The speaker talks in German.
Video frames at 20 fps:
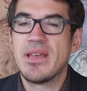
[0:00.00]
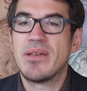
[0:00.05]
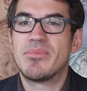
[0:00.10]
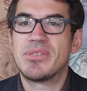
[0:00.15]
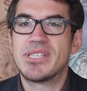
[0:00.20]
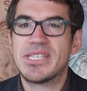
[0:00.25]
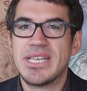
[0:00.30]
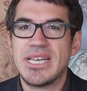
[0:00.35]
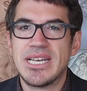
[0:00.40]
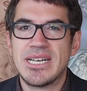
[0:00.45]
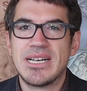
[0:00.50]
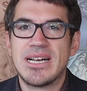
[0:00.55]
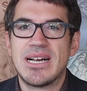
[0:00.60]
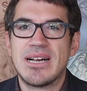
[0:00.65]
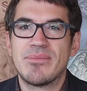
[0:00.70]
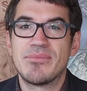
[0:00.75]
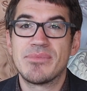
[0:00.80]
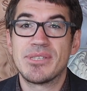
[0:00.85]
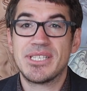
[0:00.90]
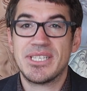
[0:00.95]
Bisher
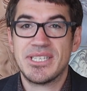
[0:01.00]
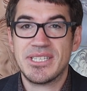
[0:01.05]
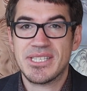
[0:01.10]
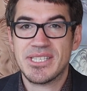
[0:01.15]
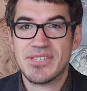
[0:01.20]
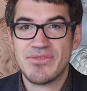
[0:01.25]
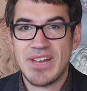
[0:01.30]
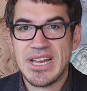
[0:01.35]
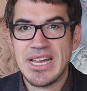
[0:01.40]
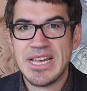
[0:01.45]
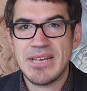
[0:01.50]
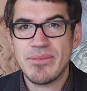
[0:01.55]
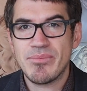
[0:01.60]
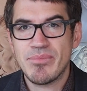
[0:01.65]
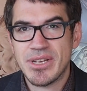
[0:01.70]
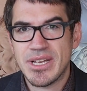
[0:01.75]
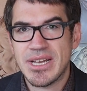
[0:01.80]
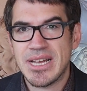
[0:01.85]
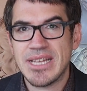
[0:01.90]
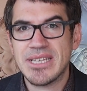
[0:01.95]
haben sich zwei
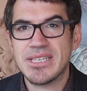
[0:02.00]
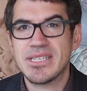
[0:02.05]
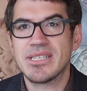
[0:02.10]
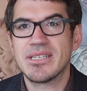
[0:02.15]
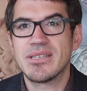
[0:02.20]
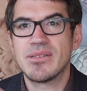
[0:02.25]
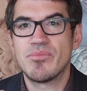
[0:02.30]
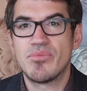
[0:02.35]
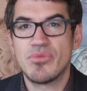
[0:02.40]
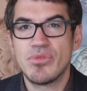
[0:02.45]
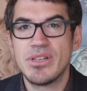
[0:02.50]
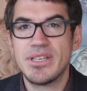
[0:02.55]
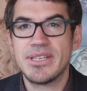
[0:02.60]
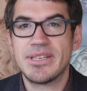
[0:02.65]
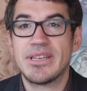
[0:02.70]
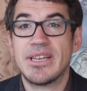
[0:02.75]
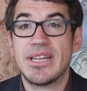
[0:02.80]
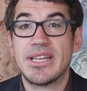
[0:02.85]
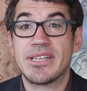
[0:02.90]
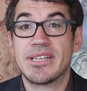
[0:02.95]
bekannte
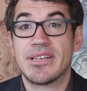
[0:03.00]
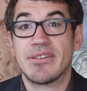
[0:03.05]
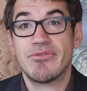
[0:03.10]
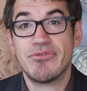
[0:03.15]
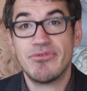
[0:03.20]
Bullienländer